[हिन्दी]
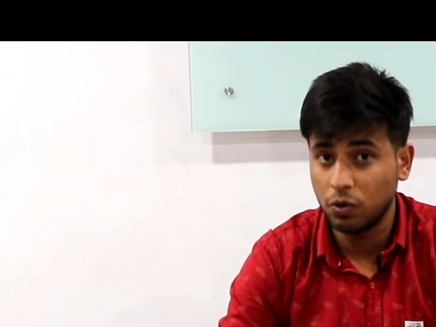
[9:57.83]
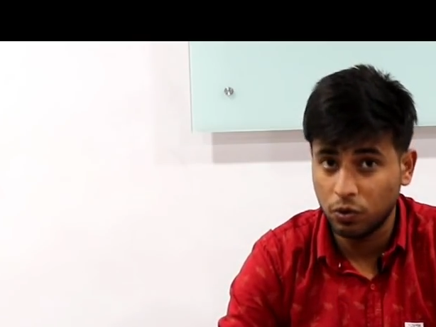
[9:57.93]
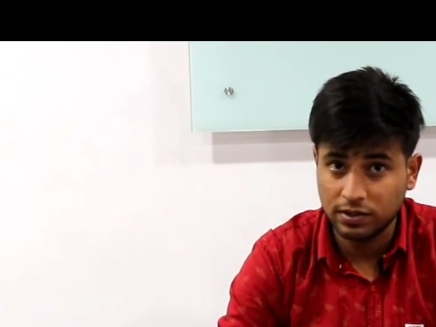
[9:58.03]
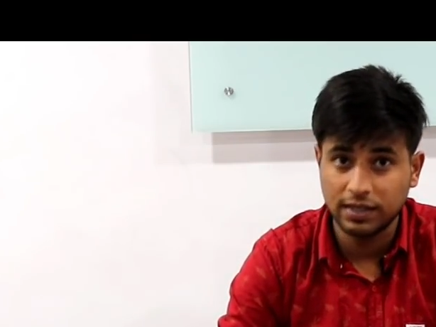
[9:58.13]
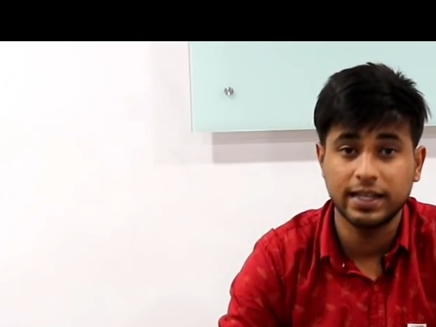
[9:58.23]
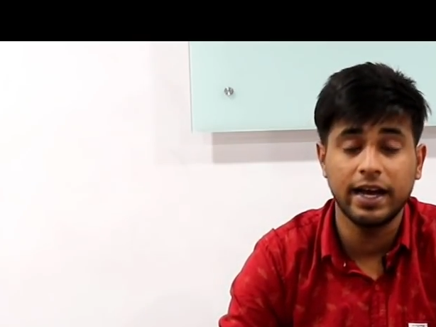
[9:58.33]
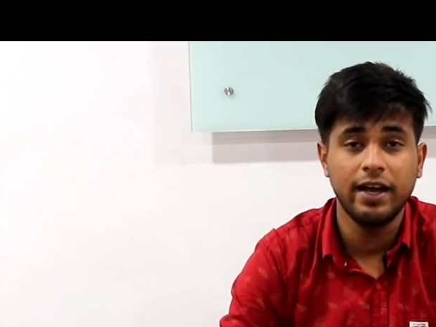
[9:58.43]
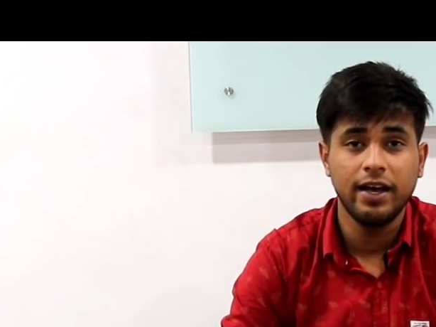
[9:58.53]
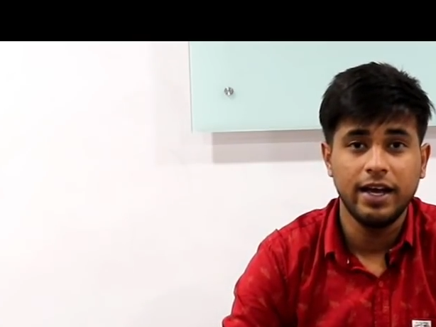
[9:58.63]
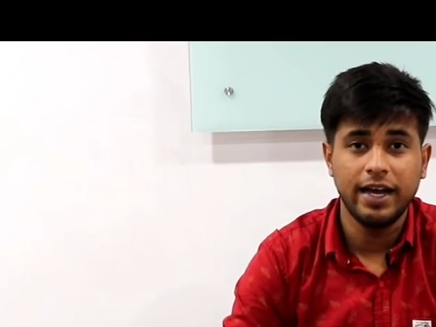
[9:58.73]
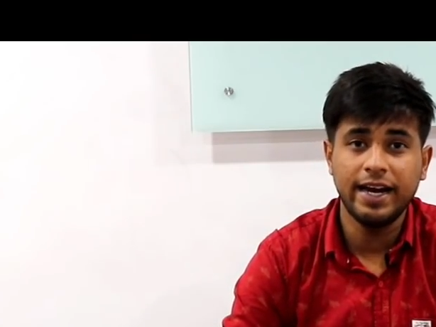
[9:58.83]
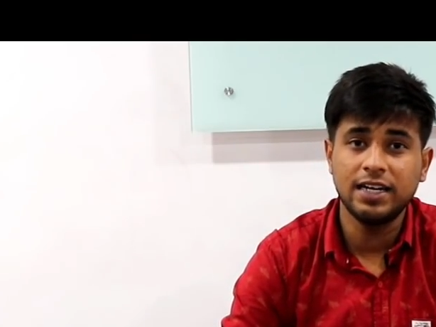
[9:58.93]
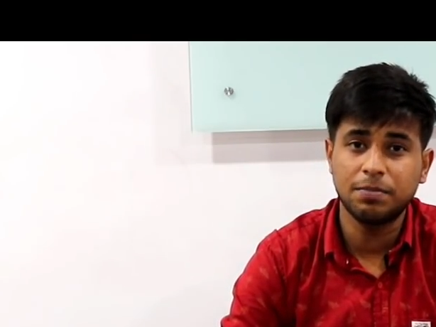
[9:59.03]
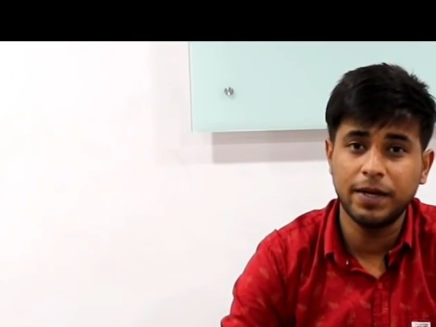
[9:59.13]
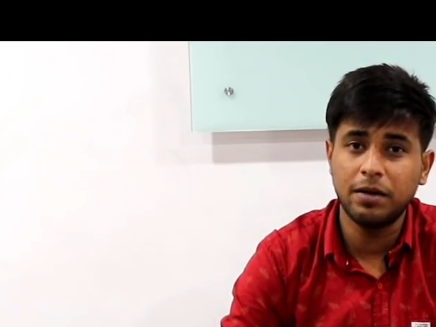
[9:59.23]
हो सकता है
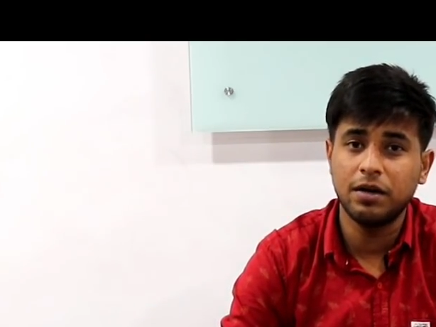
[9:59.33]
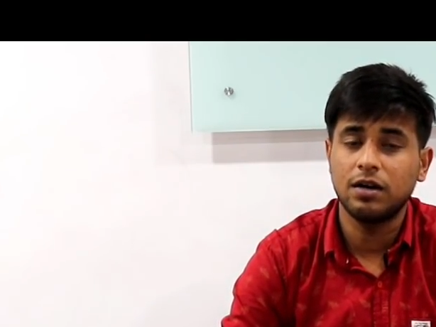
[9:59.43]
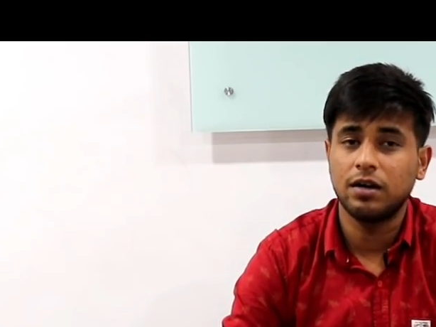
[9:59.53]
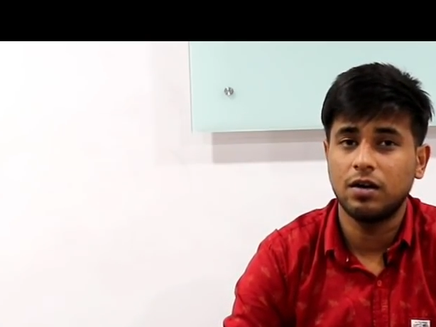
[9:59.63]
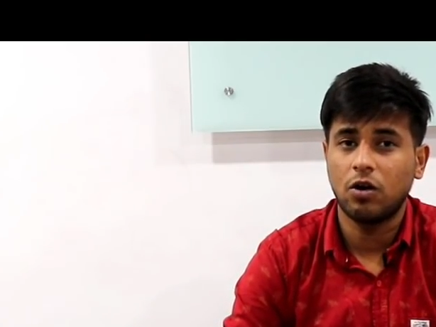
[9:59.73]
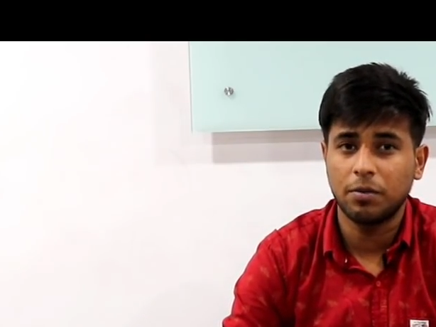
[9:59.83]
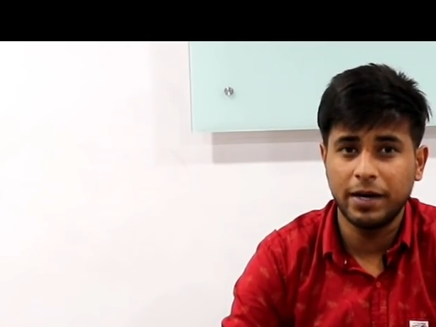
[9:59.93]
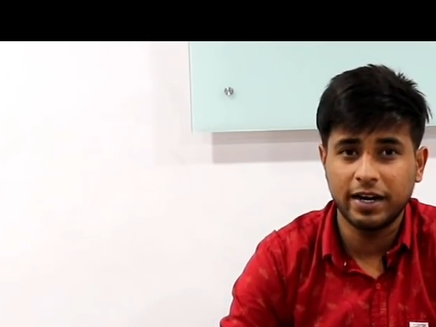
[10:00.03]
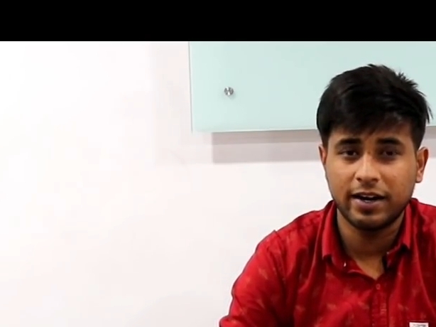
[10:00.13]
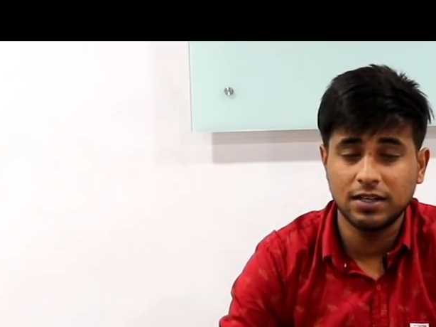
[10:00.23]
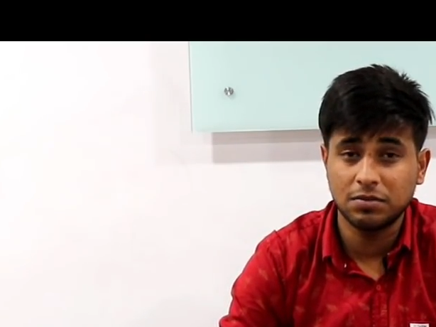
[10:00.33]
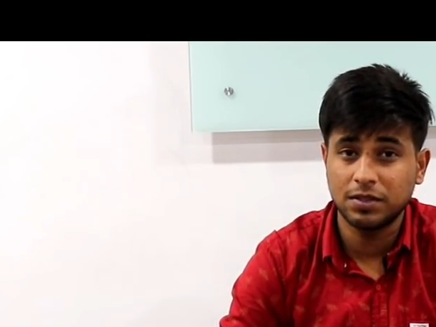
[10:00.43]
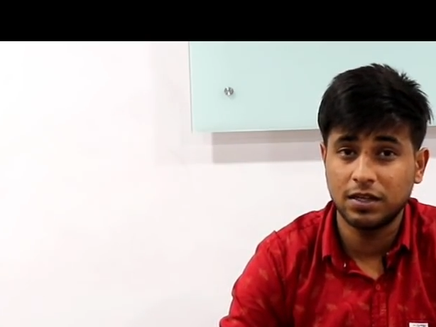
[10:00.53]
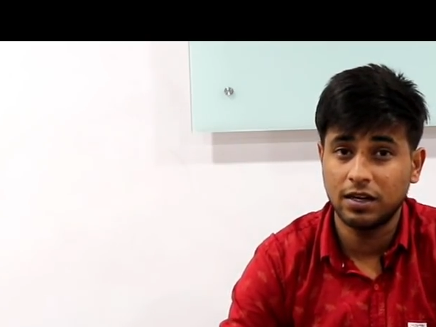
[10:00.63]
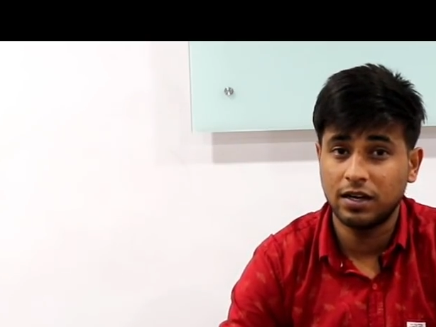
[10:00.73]
एट स्पीड ऑटोमेटिक
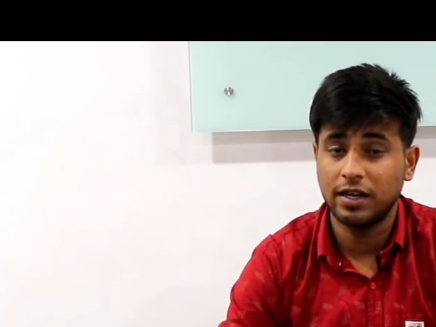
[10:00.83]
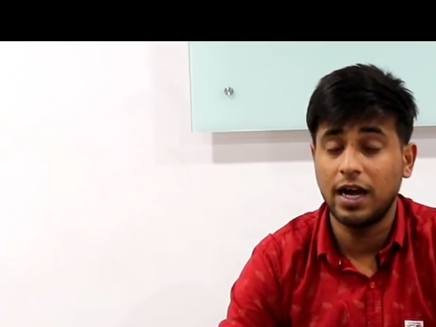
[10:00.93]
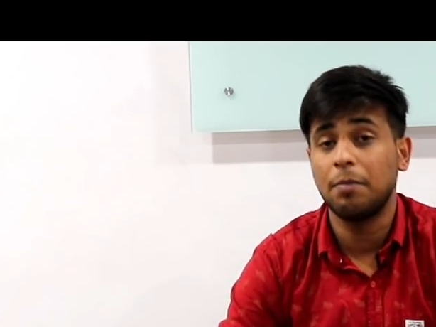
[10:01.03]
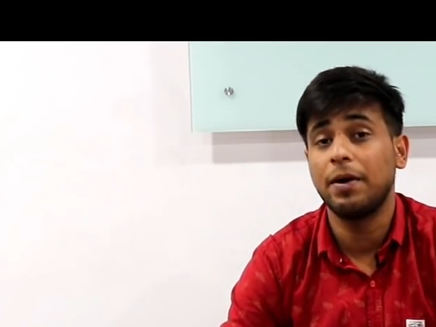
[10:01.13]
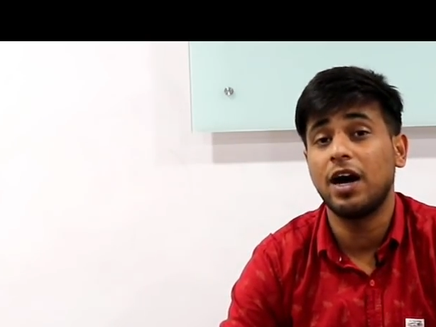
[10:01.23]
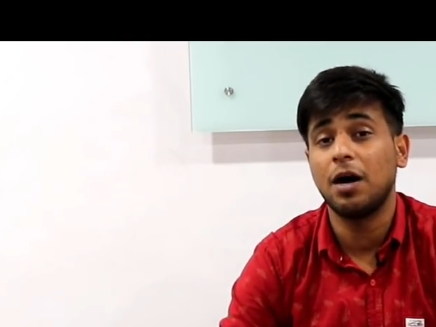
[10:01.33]
ट्रांसमिशन यहां पर